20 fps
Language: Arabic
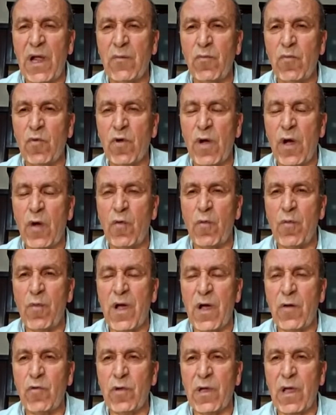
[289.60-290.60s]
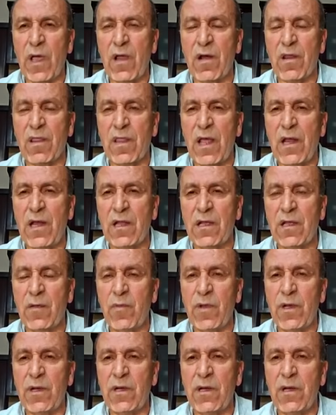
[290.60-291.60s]
مع المقاومه او غير ذلك
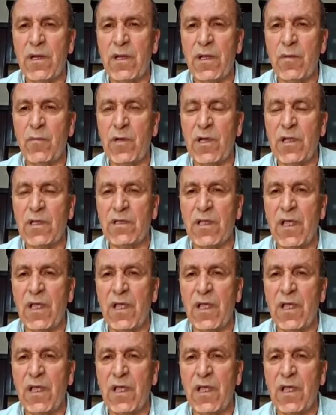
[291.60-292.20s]
من من